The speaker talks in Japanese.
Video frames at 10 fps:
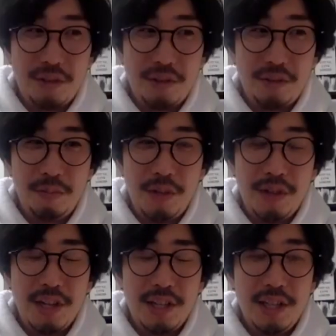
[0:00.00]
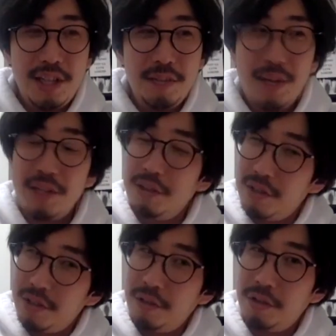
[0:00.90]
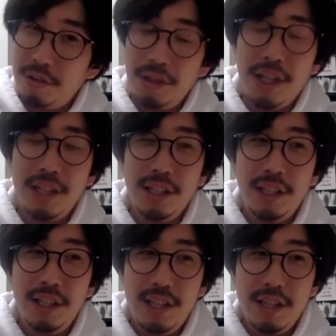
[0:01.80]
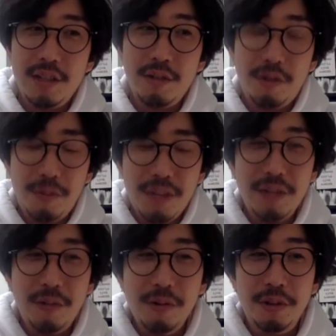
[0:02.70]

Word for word: の珍しい、まあ、その世の中的にそこまで多